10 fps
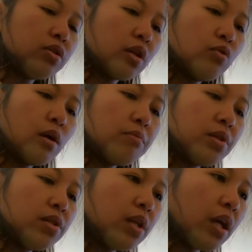Dua
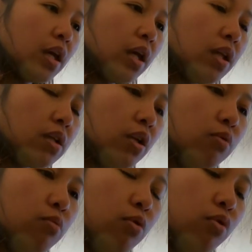biji kayak gini satu
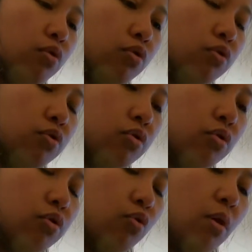bungkus,
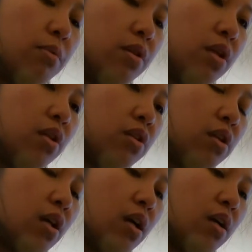dua biji
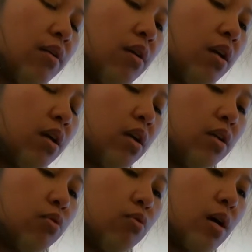isinya
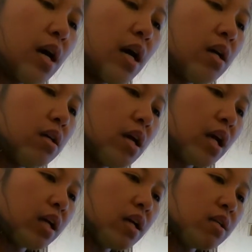dua
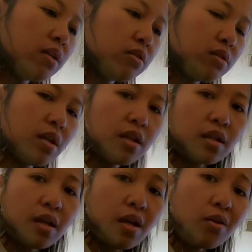harganya
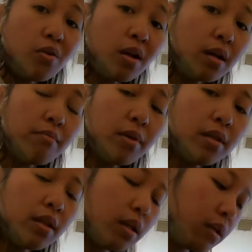sekitar 3 dolar lebih
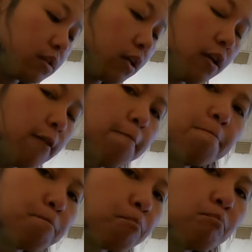jadi kayak sekarang
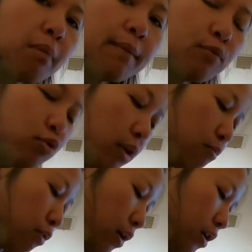40
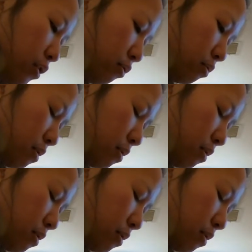ribu kayak gitu